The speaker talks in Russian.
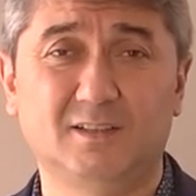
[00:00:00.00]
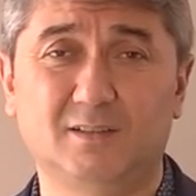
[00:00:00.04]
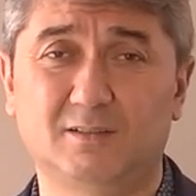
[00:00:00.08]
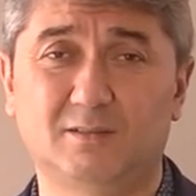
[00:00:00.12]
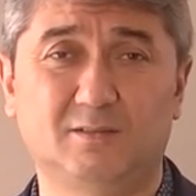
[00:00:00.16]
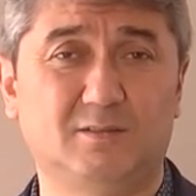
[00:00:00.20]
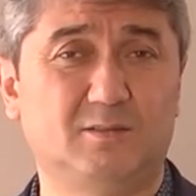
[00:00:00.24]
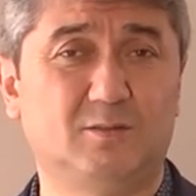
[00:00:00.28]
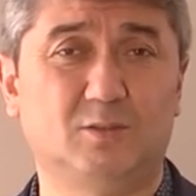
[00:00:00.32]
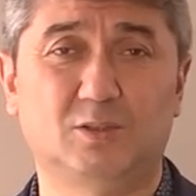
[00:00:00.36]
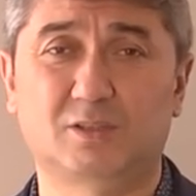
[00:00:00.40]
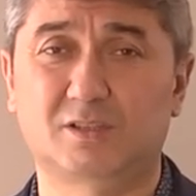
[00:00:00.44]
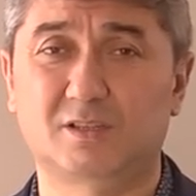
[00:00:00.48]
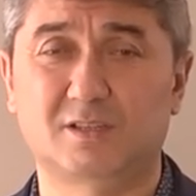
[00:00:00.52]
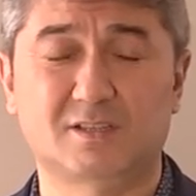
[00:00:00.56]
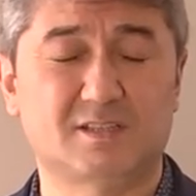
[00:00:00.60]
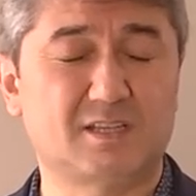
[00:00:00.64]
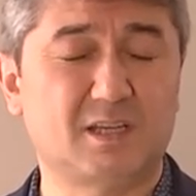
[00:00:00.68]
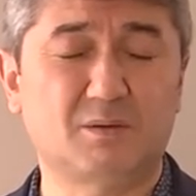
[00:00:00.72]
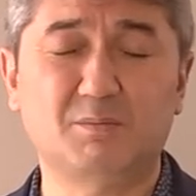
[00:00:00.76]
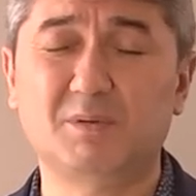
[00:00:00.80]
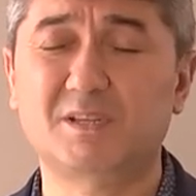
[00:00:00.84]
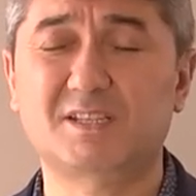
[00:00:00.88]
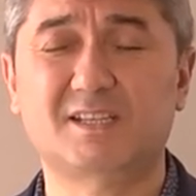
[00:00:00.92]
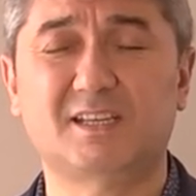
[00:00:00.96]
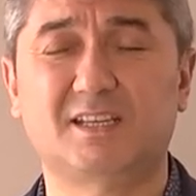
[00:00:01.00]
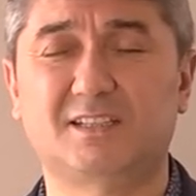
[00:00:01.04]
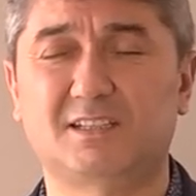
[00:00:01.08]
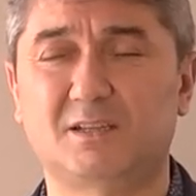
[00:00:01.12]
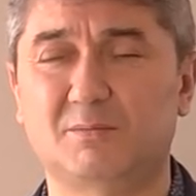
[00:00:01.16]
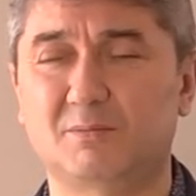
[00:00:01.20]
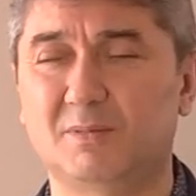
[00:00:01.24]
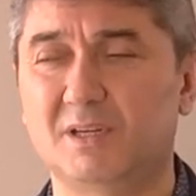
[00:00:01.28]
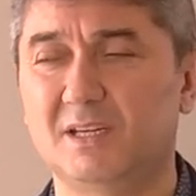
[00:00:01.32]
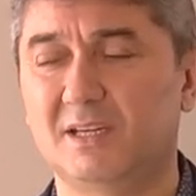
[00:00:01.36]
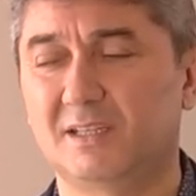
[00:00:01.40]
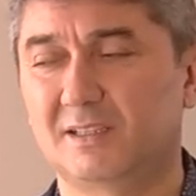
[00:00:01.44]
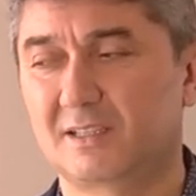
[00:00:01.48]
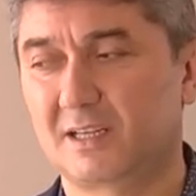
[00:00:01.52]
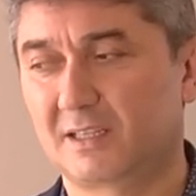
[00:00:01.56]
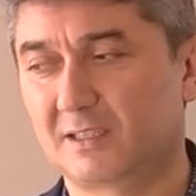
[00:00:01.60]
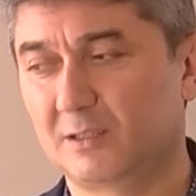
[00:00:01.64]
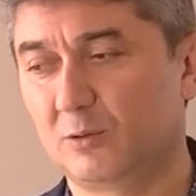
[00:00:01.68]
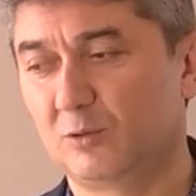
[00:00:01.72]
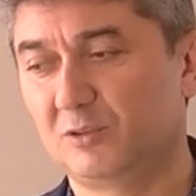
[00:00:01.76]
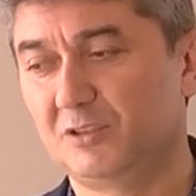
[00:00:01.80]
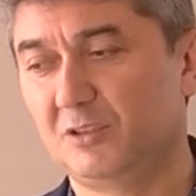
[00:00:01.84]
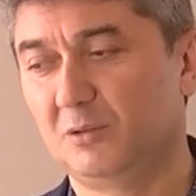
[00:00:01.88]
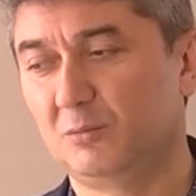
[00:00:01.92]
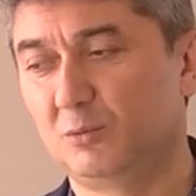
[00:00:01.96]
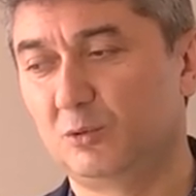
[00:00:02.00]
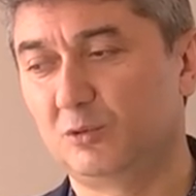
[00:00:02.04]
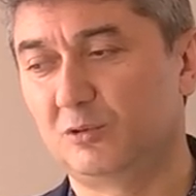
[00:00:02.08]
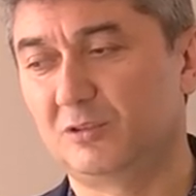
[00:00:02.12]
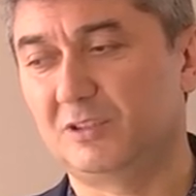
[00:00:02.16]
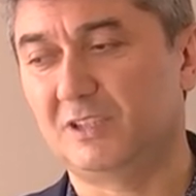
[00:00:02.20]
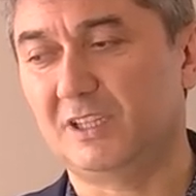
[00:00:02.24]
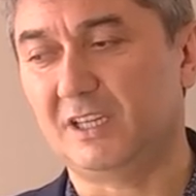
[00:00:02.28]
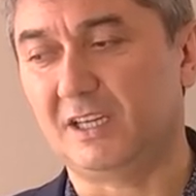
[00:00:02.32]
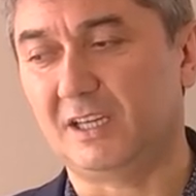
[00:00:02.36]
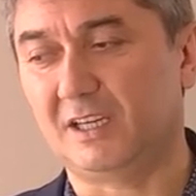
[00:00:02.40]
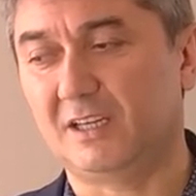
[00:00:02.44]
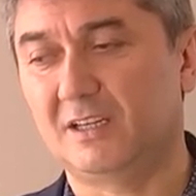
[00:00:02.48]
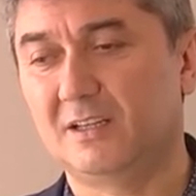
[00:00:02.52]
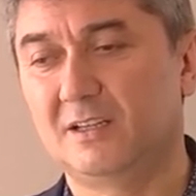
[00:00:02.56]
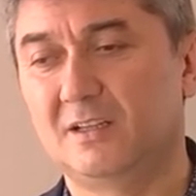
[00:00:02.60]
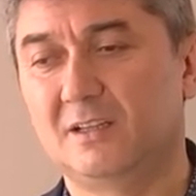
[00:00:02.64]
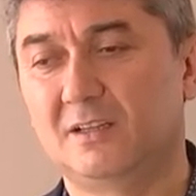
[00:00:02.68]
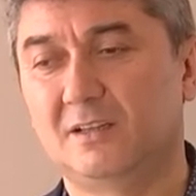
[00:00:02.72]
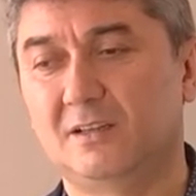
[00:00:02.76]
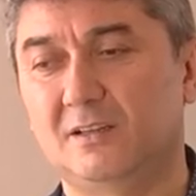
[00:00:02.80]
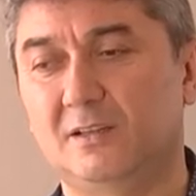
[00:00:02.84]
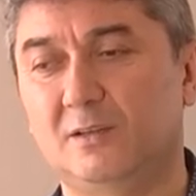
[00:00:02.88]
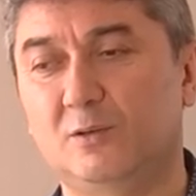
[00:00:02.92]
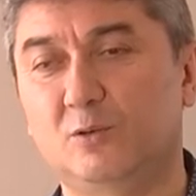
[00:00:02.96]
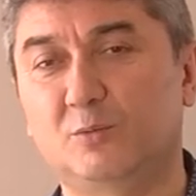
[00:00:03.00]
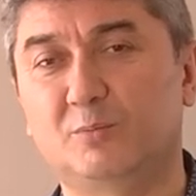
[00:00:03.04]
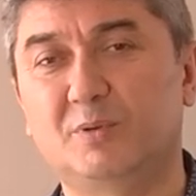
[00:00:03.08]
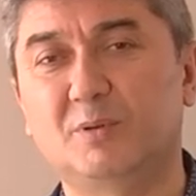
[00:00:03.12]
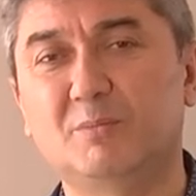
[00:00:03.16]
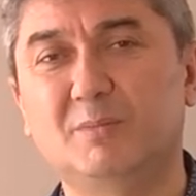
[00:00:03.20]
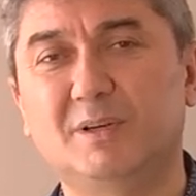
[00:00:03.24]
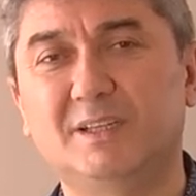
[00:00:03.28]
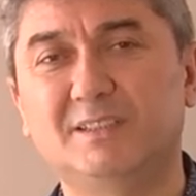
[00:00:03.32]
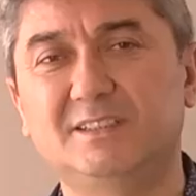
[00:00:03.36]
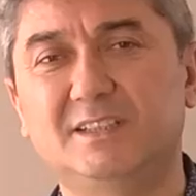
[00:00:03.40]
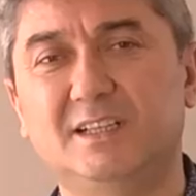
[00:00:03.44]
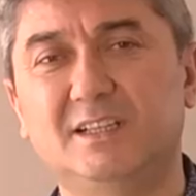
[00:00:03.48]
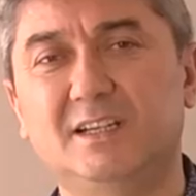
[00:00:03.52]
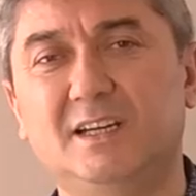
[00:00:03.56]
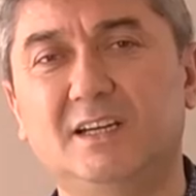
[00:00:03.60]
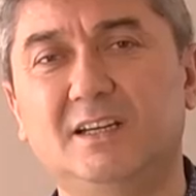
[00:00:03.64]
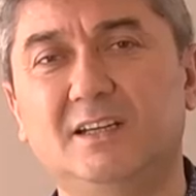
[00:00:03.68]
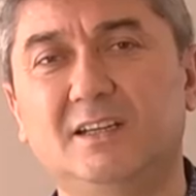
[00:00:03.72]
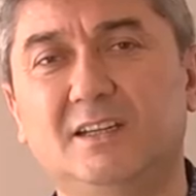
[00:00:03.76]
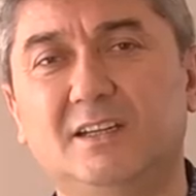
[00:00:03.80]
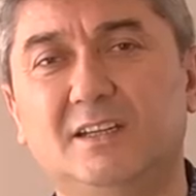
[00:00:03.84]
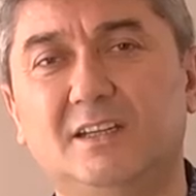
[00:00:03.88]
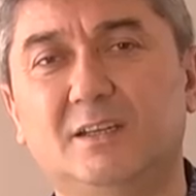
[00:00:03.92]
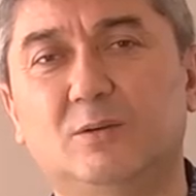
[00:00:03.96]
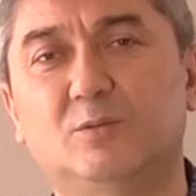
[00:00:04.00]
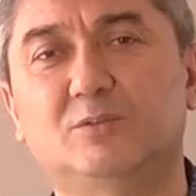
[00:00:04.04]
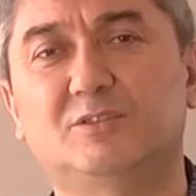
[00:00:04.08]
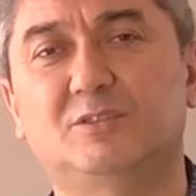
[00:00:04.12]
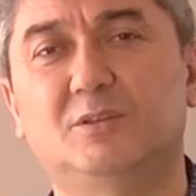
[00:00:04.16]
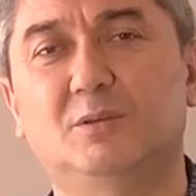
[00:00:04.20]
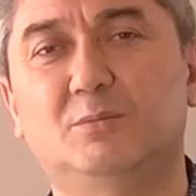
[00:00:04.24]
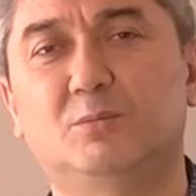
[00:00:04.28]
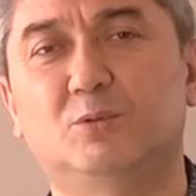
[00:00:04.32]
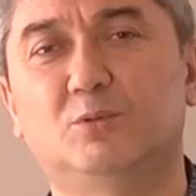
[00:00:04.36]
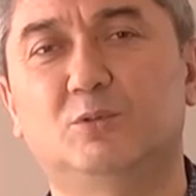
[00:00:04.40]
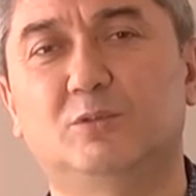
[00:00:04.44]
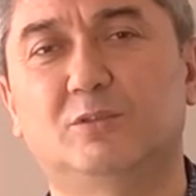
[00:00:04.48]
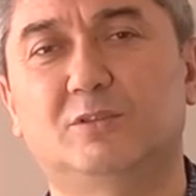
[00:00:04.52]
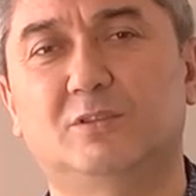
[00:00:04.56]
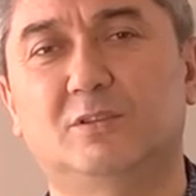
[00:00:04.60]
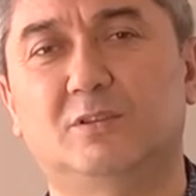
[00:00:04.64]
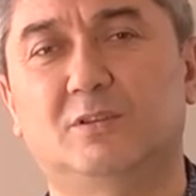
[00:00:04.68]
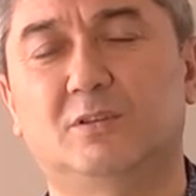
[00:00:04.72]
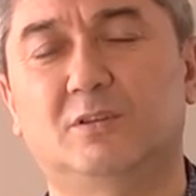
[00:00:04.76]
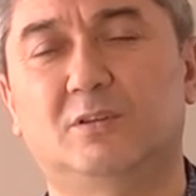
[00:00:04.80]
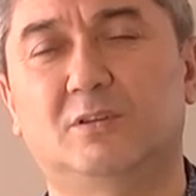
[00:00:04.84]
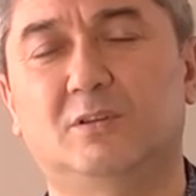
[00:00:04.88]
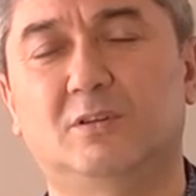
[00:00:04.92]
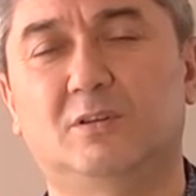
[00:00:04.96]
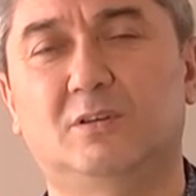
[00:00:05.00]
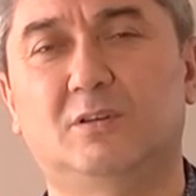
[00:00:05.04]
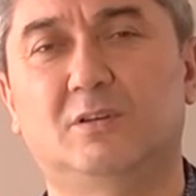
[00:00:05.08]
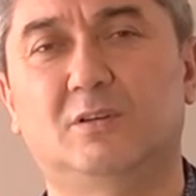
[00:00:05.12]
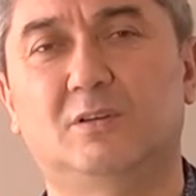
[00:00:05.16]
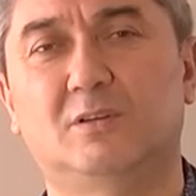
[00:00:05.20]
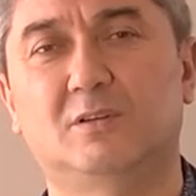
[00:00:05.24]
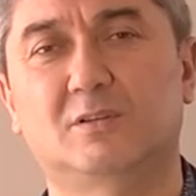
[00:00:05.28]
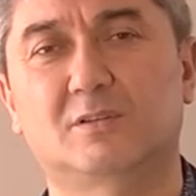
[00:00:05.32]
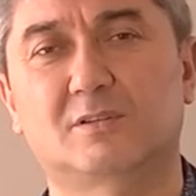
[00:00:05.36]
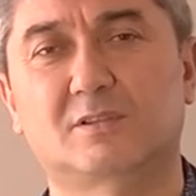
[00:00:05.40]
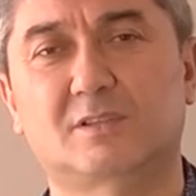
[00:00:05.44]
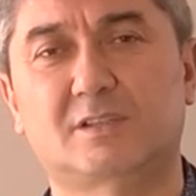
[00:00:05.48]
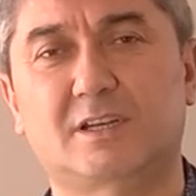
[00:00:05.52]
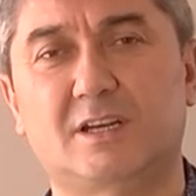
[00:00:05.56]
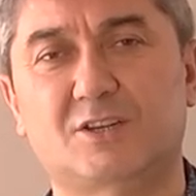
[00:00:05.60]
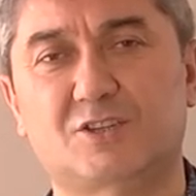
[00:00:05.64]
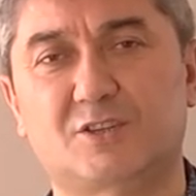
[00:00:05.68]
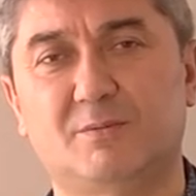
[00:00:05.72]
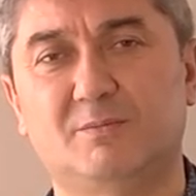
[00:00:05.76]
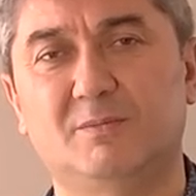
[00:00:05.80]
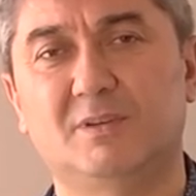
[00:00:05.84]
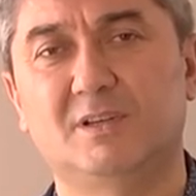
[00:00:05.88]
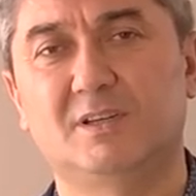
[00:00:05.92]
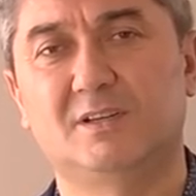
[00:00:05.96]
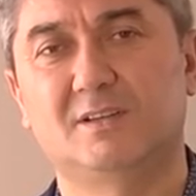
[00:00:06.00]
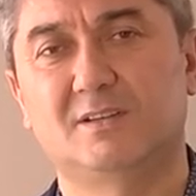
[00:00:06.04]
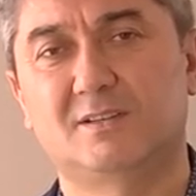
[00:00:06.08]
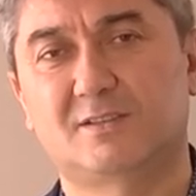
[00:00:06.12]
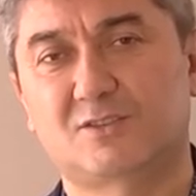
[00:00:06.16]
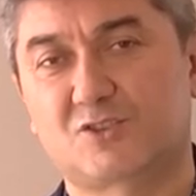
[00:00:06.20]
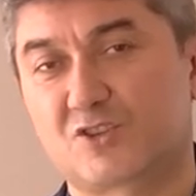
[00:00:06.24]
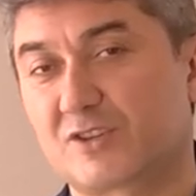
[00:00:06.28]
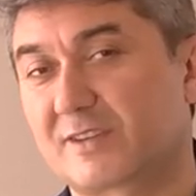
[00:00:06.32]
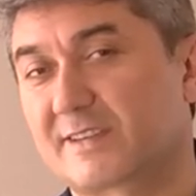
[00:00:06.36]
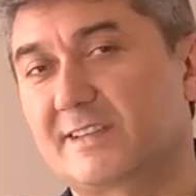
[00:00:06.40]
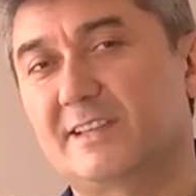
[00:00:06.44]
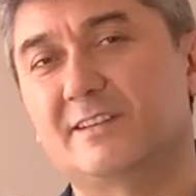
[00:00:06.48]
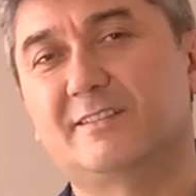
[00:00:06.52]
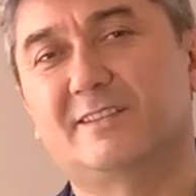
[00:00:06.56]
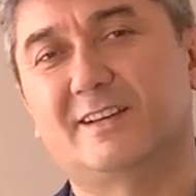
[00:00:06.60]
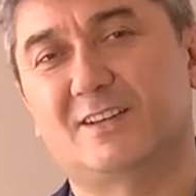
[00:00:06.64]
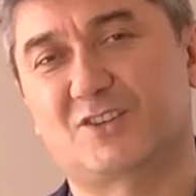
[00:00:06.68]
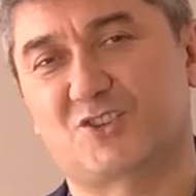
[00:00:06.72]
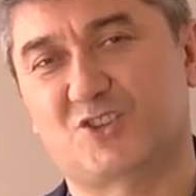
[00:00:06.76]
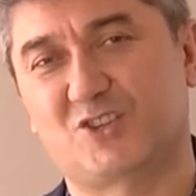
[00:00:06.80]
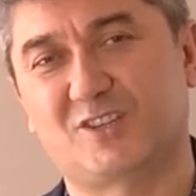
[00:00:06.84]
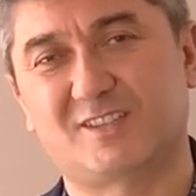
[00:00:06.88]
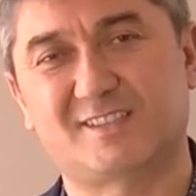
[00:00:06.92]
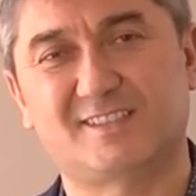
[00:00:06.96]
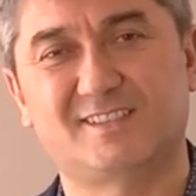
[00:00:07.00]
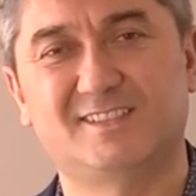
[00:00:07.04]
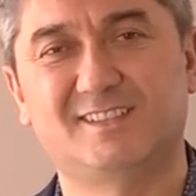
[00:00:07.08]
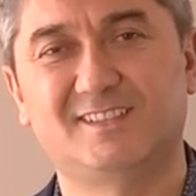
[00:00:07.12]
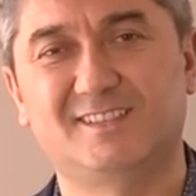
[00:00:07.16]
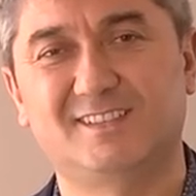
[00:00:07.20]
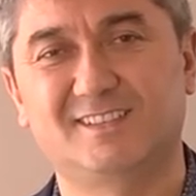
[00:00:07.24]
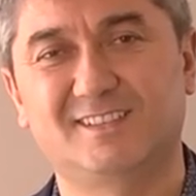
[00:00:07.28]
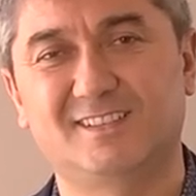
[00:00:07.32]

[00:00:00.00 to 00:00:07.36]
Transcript: Вот, займись этим. Тогда у тебя будут и любимое дело, и у тебя будет, э, скажем, счастливая жизнь.